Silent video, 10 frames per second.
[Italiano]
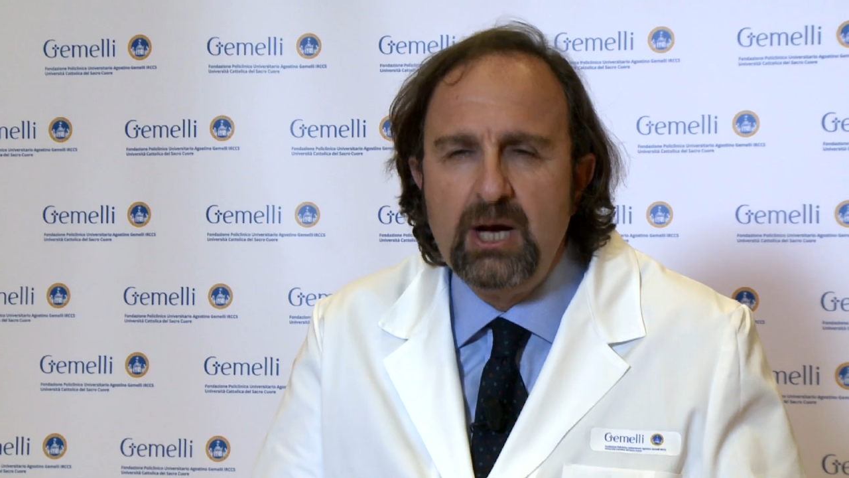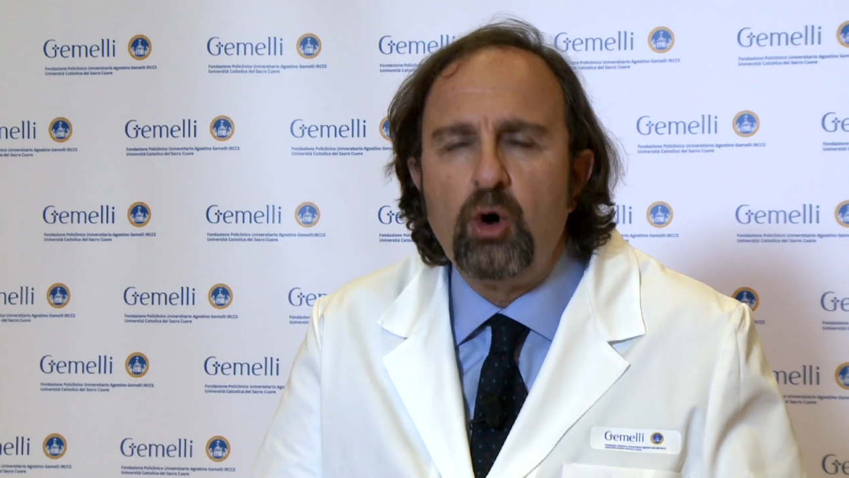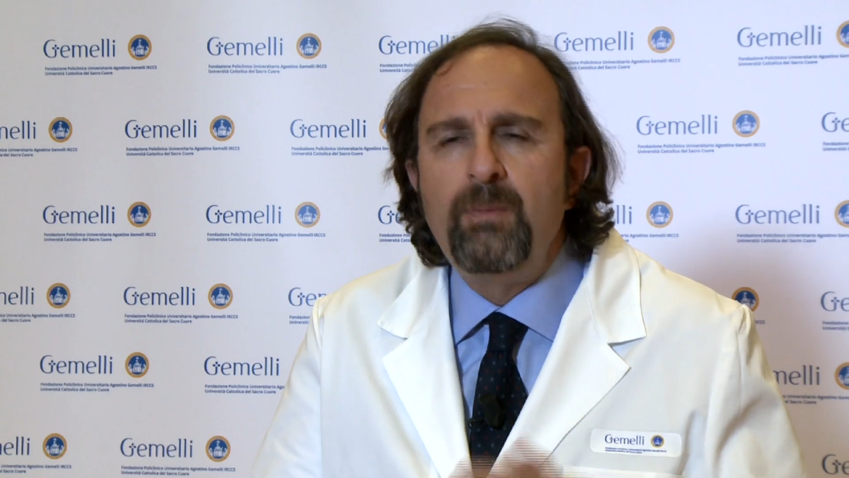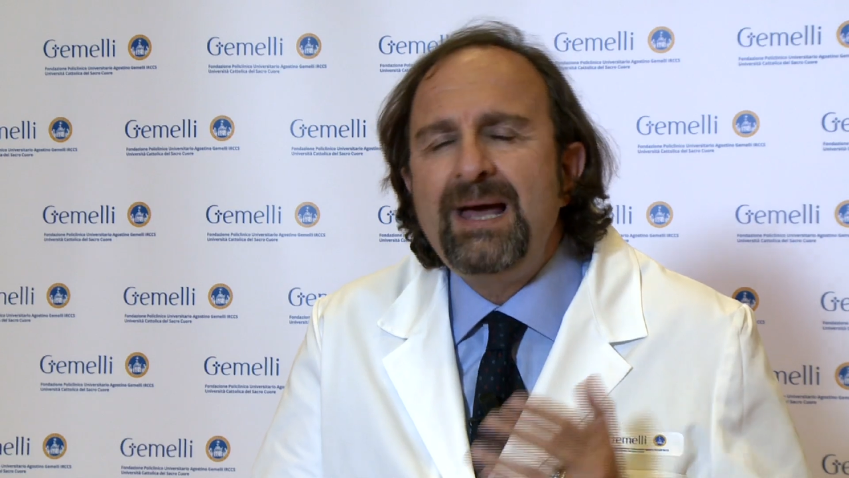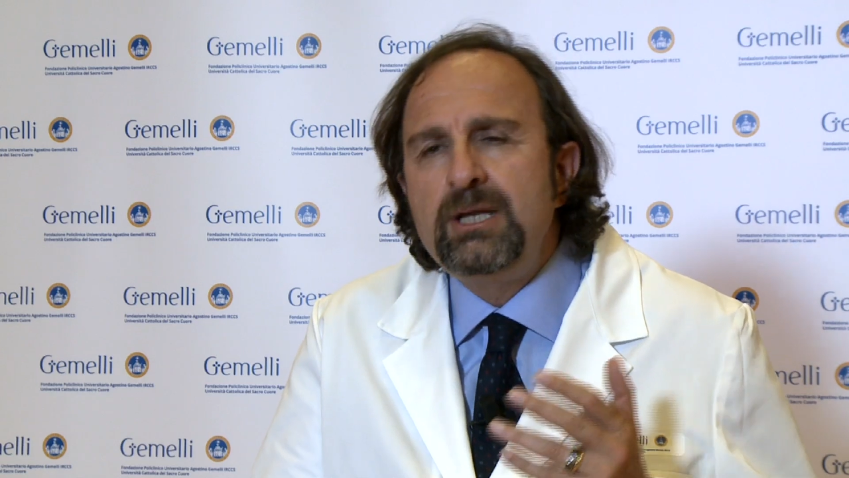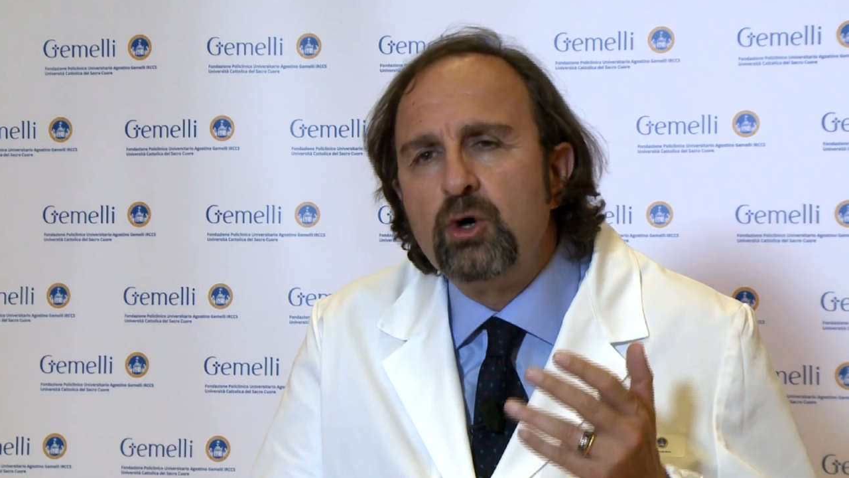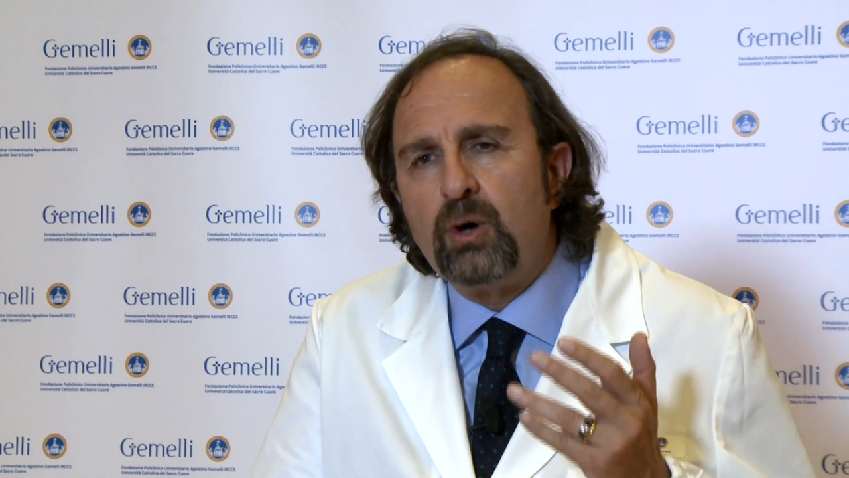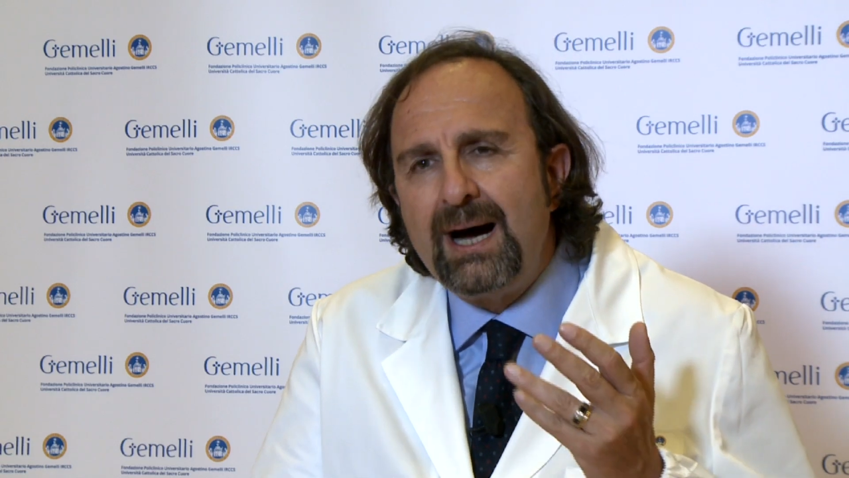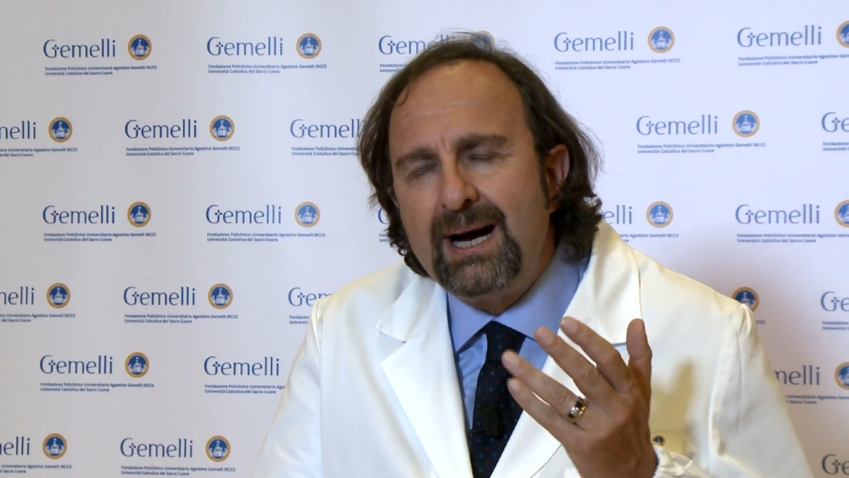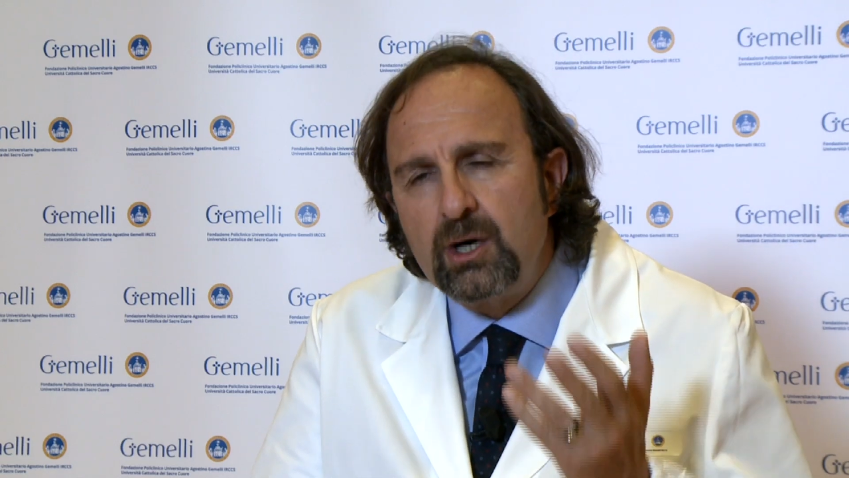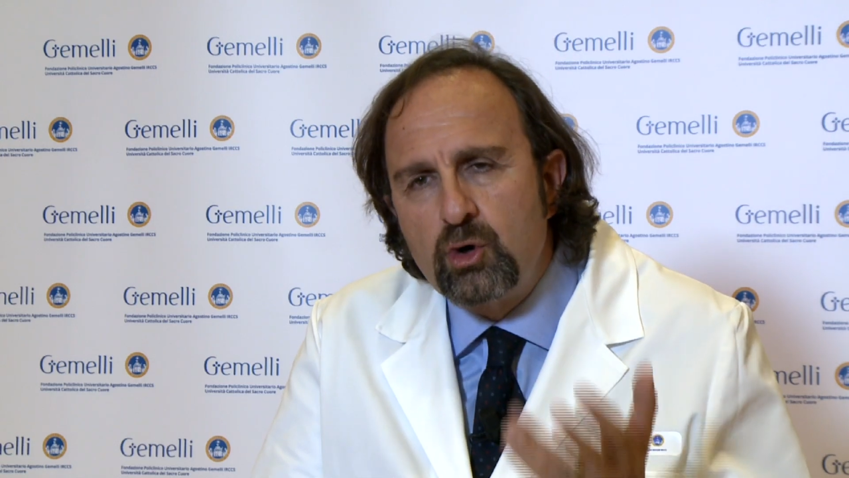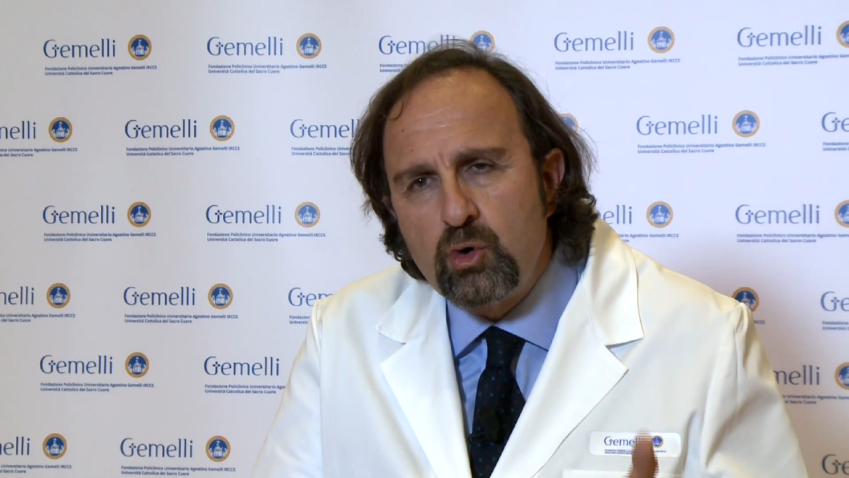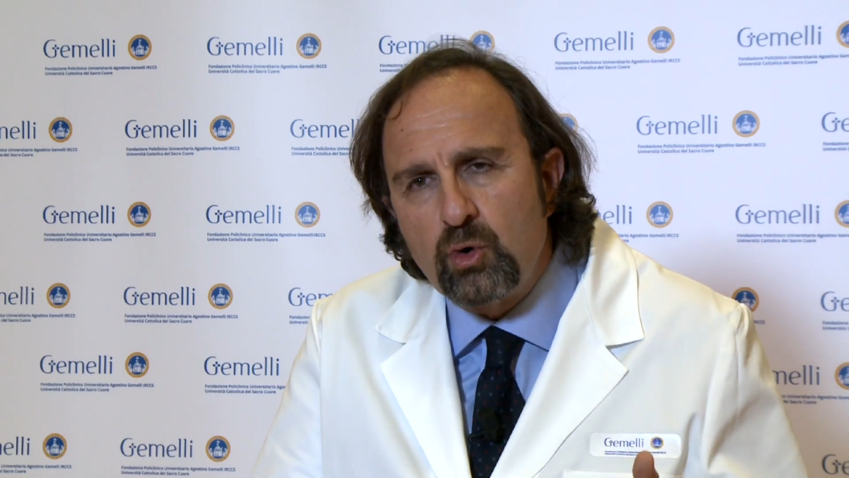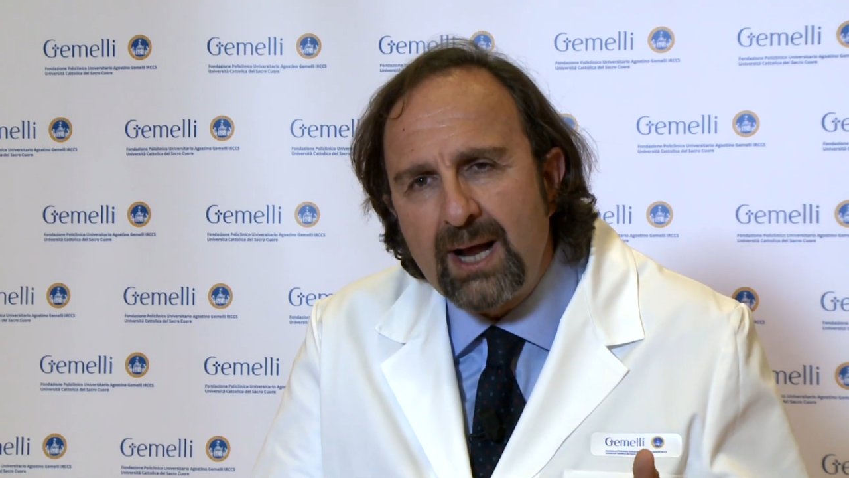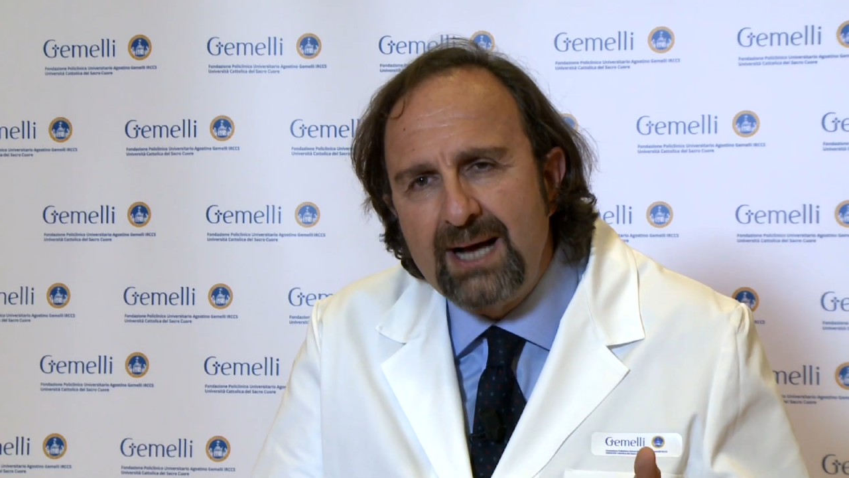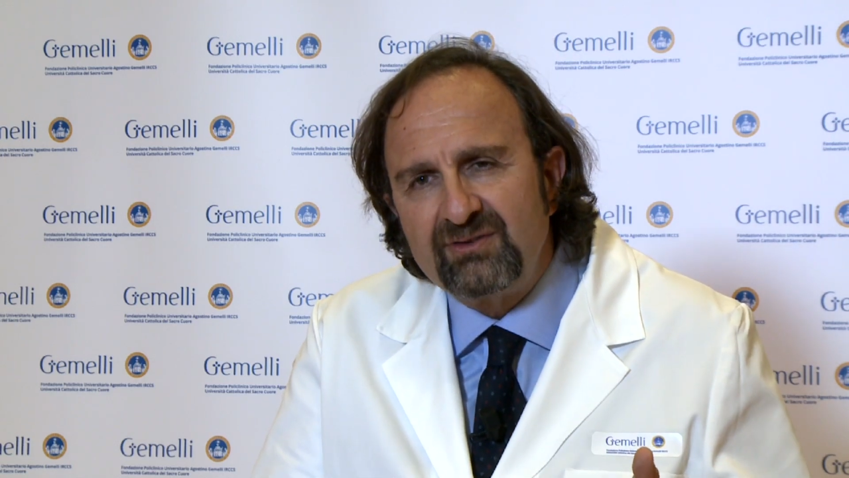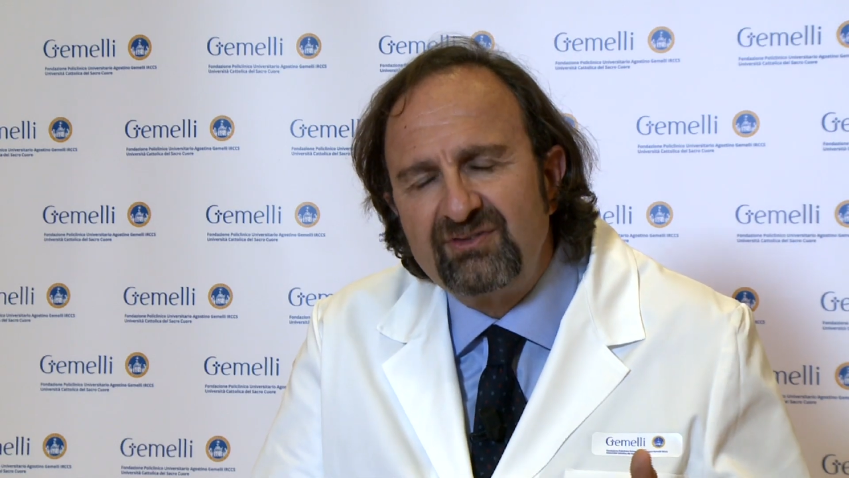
O meglio ancora,